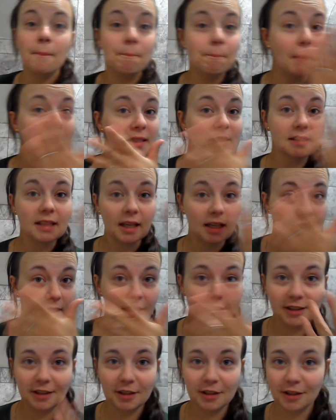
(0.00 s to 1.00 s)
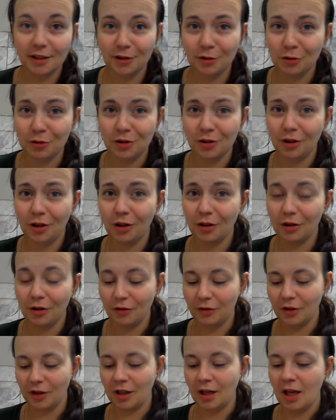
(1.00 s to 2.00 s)
maskach i różnych
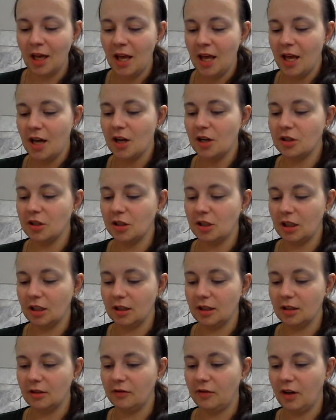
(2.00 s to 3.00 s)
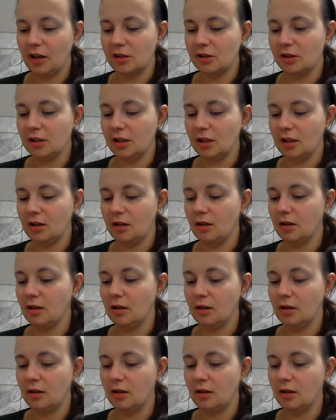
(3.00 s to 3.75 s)
kolorowych rzeczach na twarzy.